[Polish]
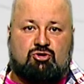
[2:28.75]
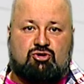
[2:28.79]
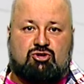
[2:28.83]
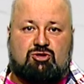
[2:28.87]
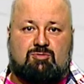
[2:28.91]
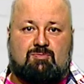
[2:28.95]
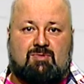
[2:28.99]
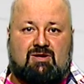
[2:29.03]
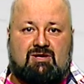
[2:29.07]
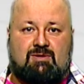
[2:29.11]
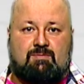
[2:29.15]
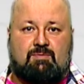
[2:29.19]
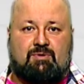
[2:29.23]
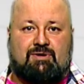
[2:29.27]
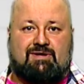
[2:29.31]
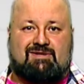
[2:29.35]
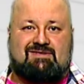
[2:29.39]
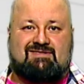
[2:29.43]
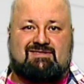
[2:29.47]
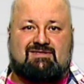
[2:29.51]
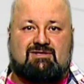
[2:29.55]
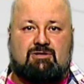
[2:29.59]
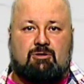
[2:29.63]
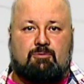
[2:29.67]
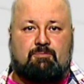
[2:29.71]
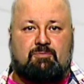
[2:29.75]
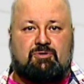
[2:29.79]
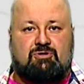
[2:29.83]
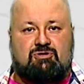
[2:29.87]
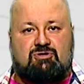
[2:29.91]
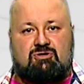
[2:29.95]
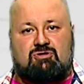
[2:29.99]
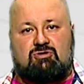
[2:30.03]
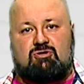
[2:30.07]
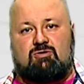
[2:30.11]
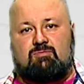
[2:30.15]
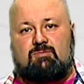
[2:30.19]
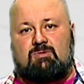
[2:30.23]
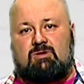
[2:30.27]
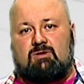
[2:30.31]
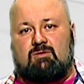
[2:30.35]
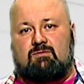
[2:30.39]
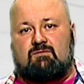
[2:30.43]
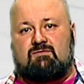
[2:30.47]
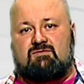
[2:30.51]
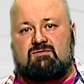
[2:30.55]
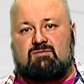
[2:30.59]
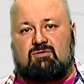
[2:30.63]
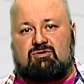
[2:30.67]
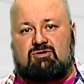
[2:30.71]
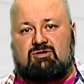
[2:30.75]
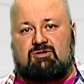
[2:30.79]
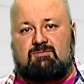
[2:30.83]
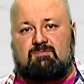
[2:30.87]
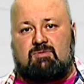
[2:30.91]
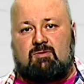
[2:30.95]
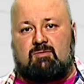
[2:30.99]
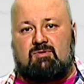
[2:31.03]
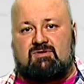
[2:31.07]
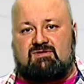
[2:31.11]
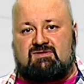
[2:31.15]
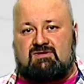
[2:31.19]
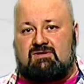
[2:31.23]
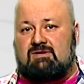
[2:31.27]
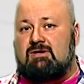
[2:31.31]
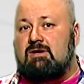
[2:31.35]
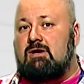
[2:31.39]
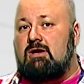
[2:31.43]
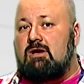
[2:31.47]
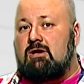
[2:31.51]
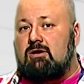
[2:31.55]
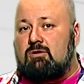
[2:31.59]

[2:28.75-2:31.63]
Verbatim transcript: otrzymali ponad 150 milionów złotych pomocy.